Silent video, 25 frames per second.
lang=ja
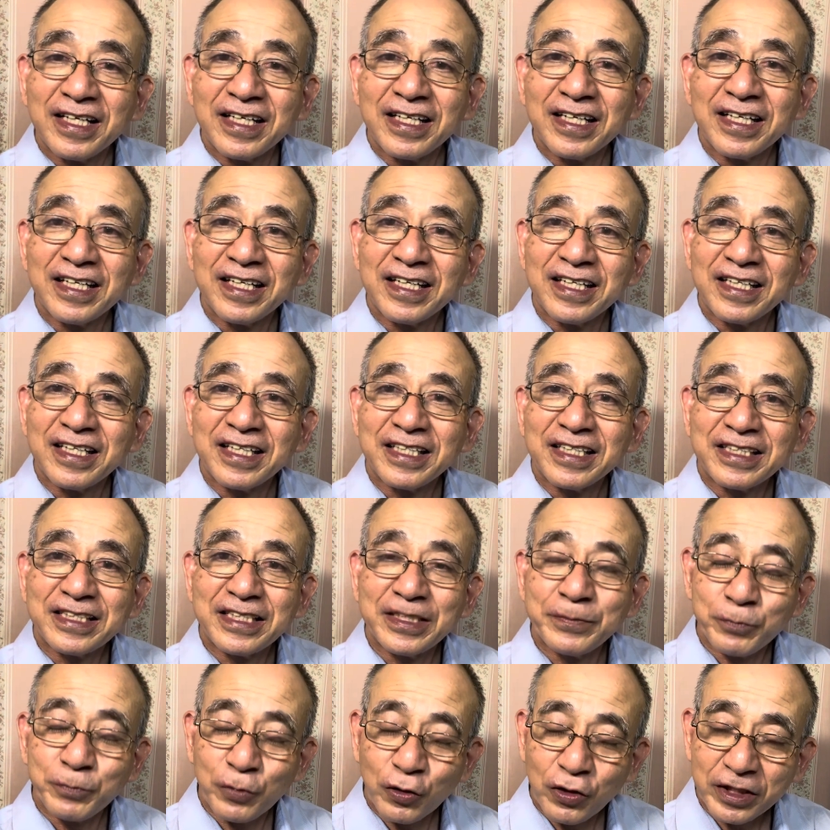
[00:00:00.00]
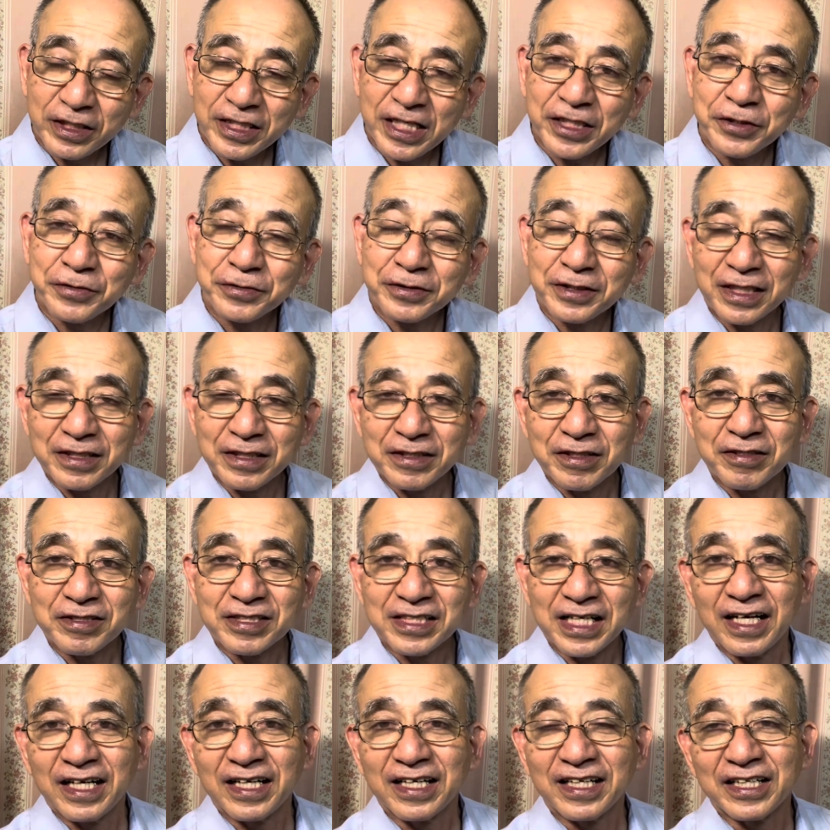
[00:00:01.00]
えー、新防衛研究チャンネル
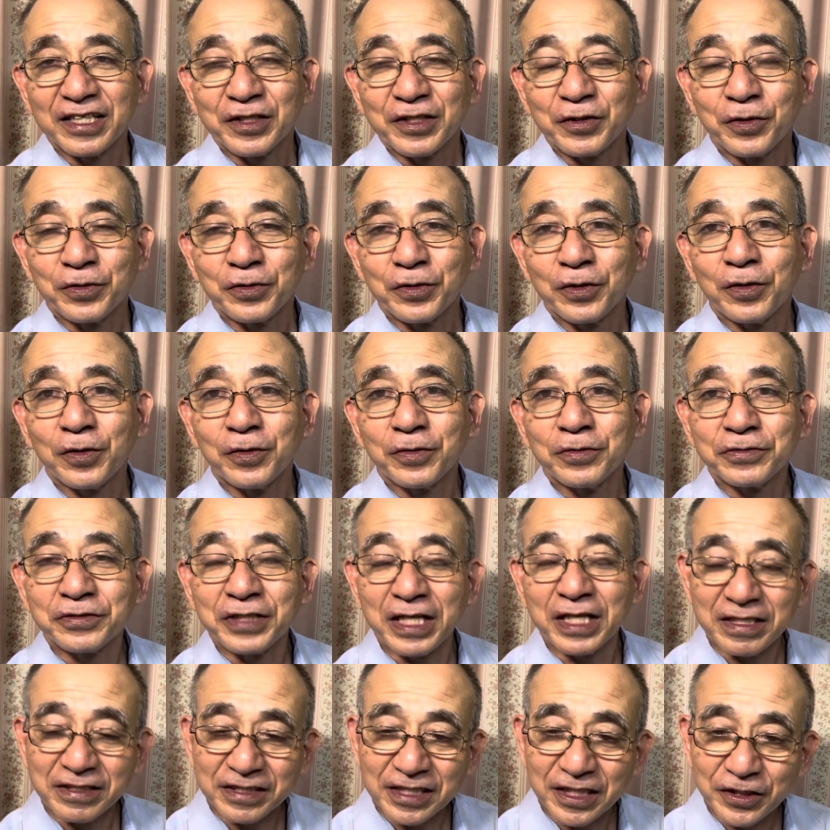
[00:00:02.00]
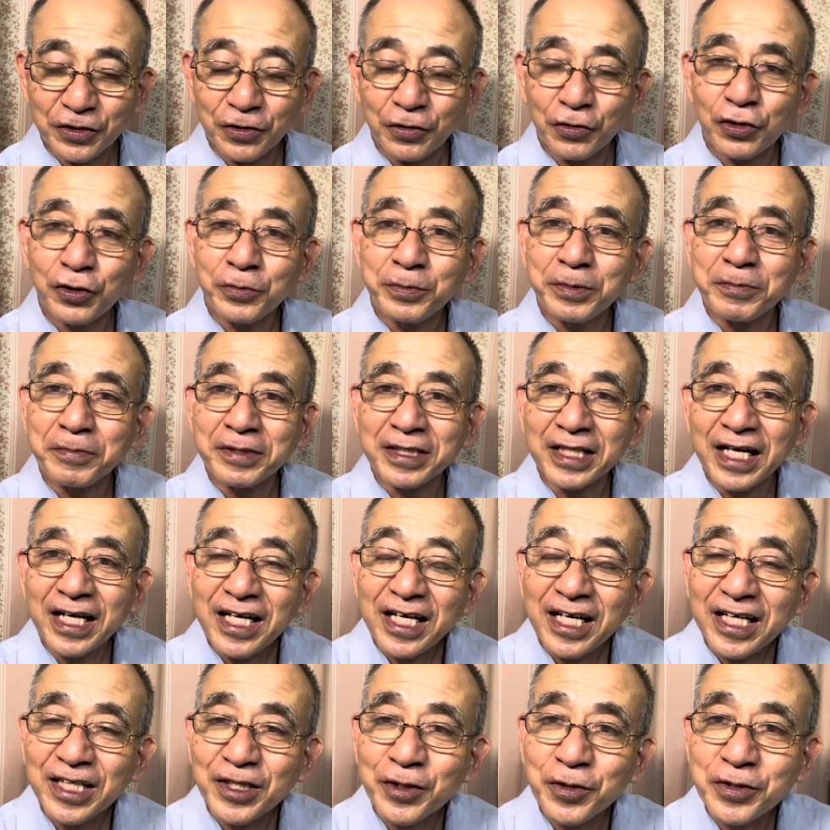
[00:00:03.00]
さん、このウクライナ選挙、およびまた、
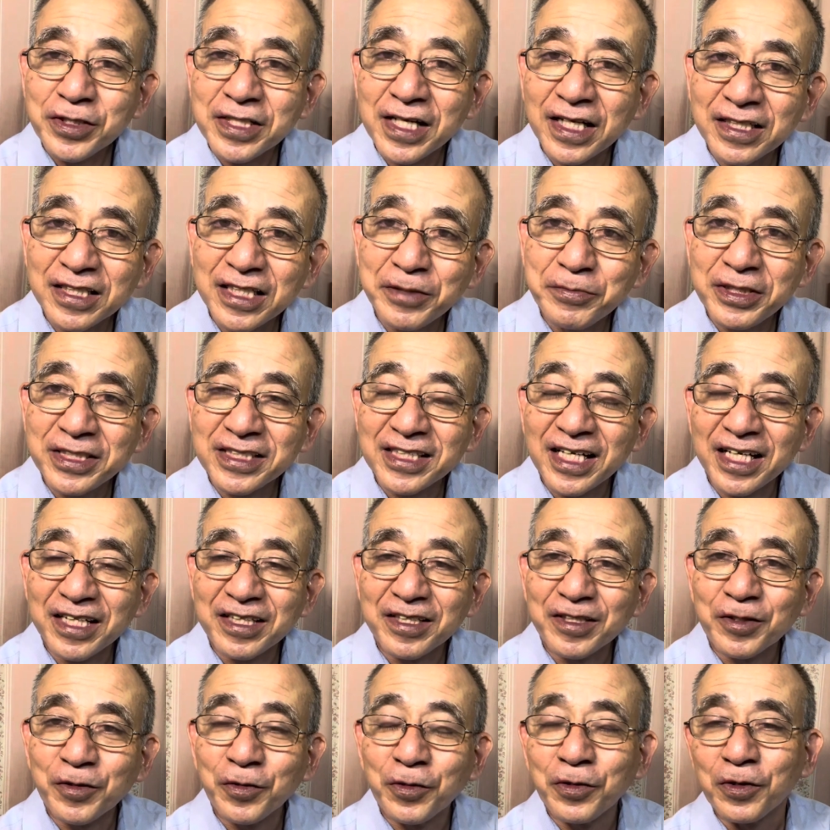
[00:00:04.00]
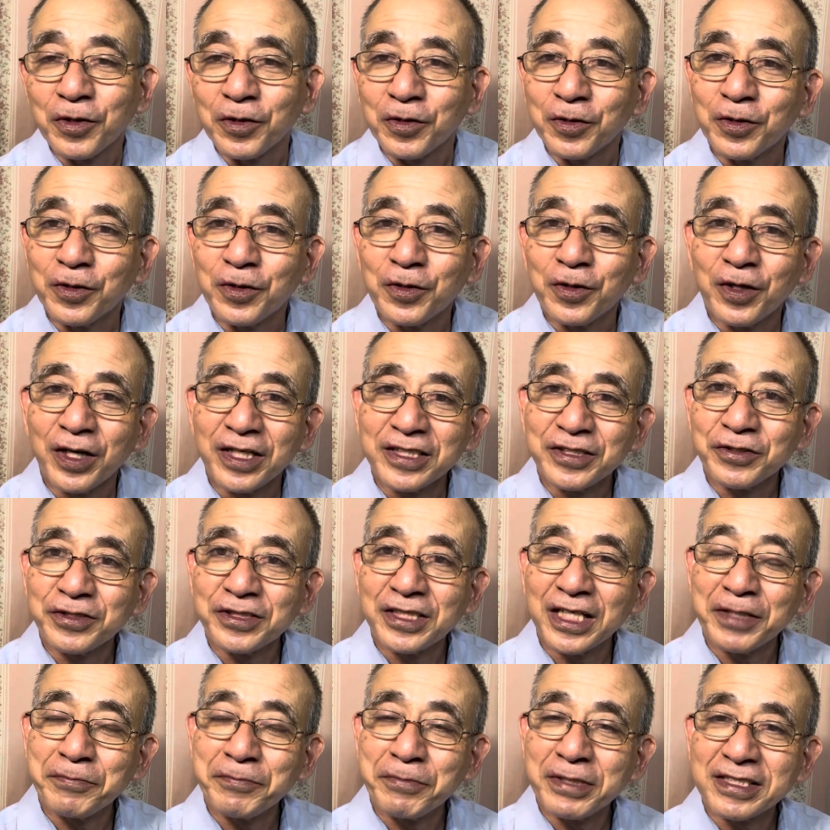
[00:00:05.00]
江トさん TV さんと拝聴し
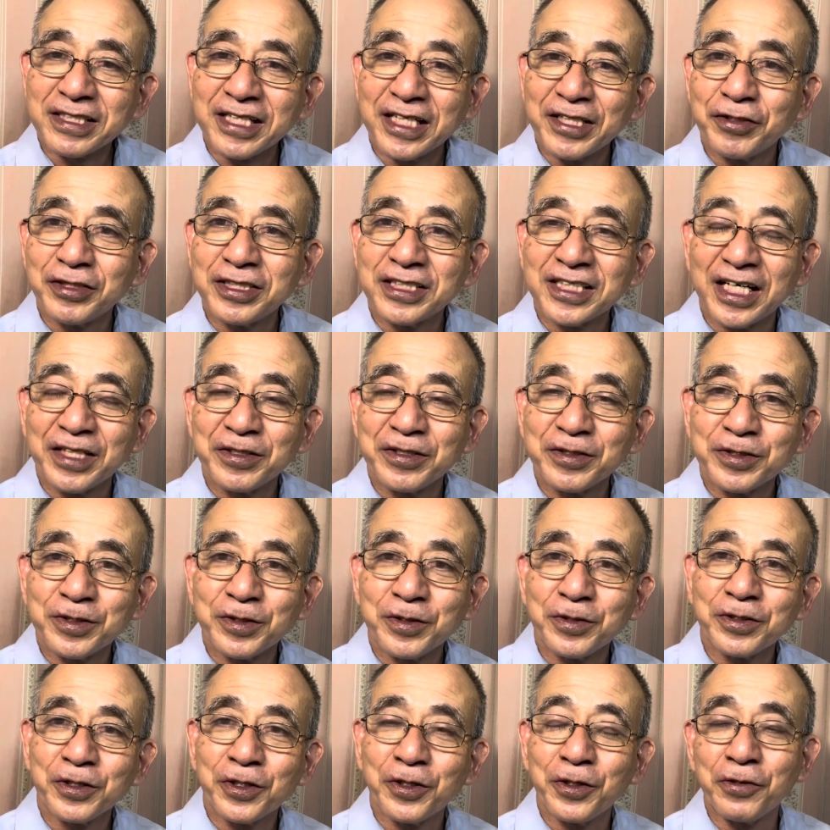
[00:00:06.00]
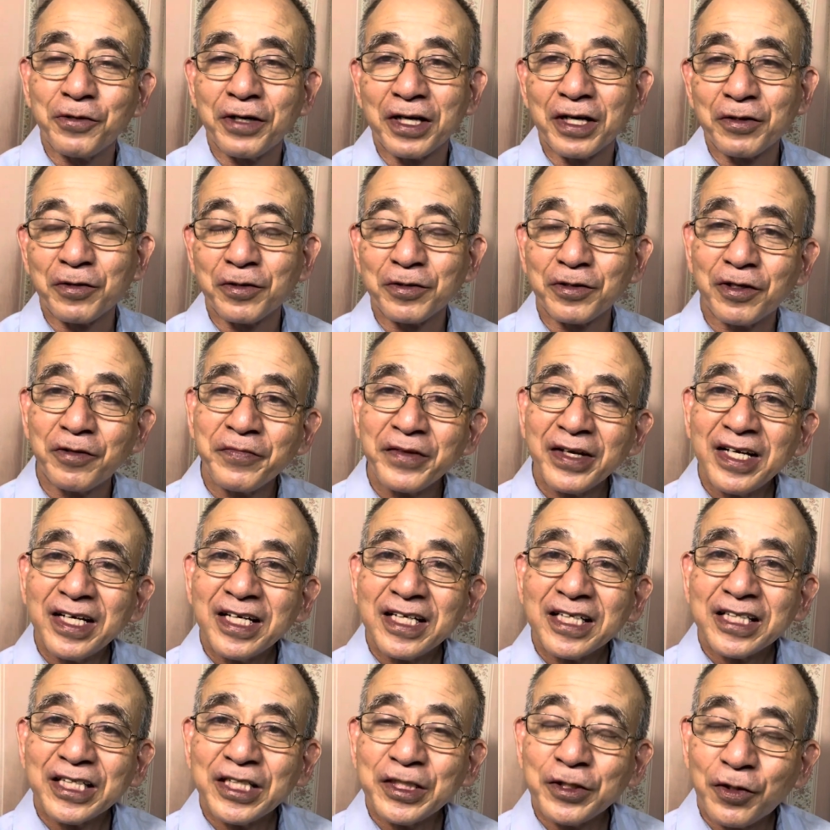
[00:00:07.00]
ていますけど、時間の都合で今日はこの、
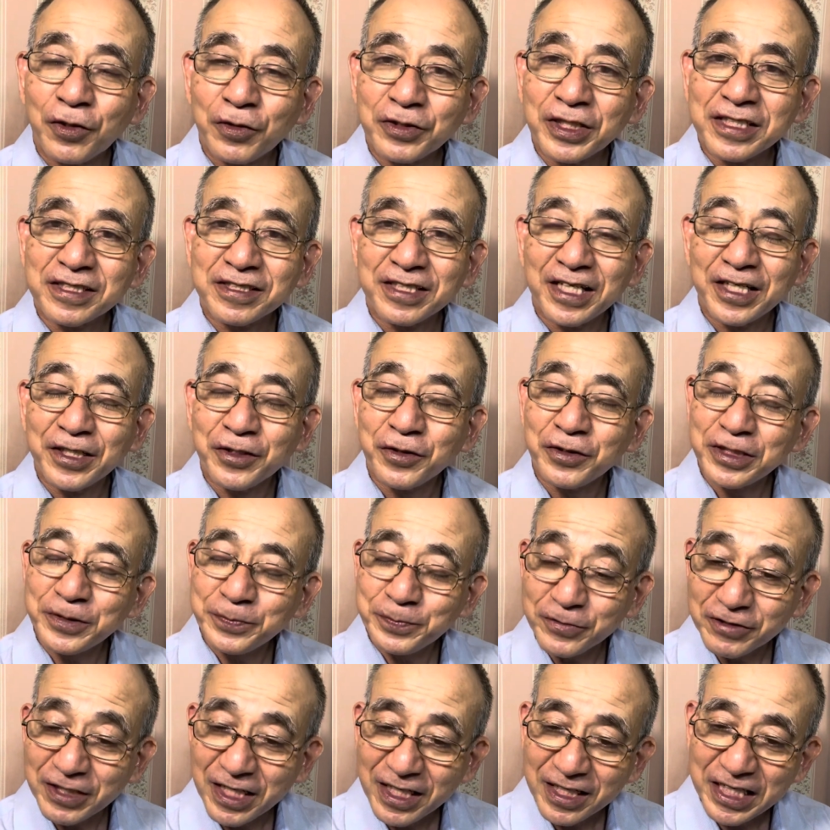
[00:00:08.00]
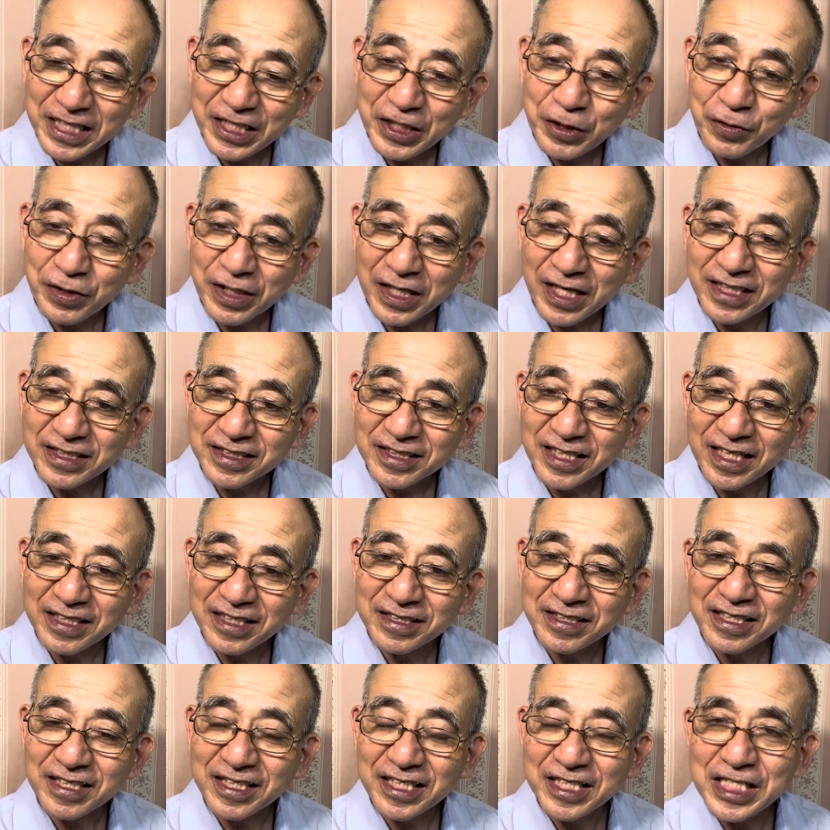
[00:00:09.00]
昨日ですね、40分ぐらい結構長い単位
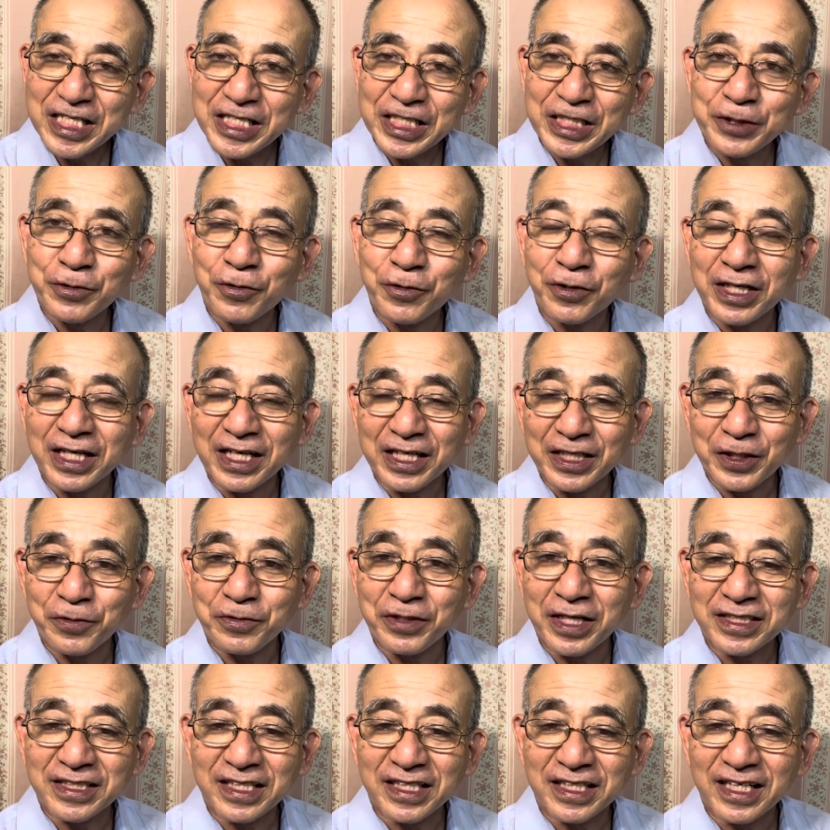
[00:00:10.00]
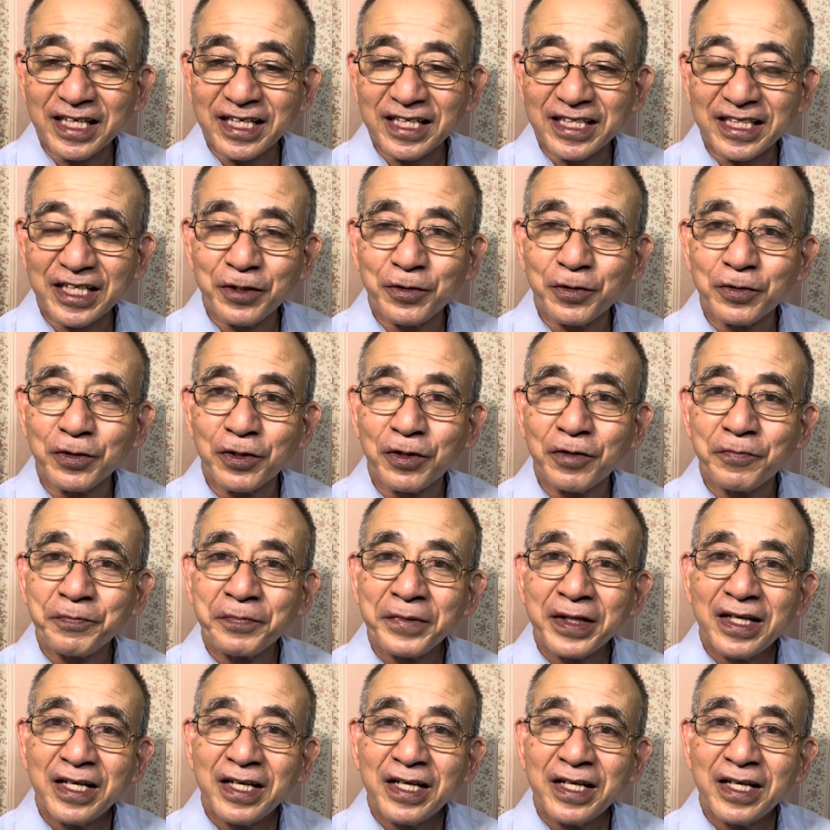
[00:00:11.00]
だけど、昨日から今日の朝にかけて、この、